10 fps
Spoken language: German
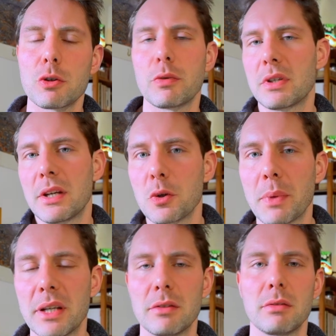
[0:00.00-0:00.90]
was er so
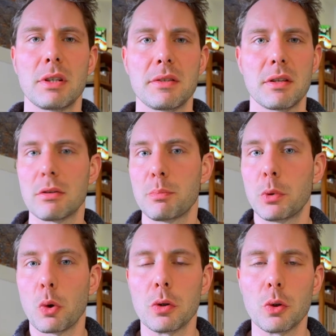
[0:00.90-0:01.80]
meint, dass es
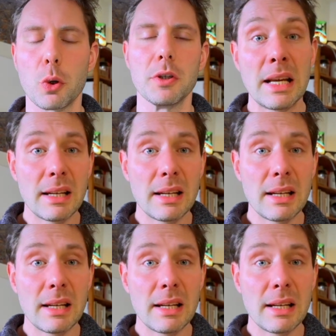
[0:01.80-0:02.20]
bedeuten könnte?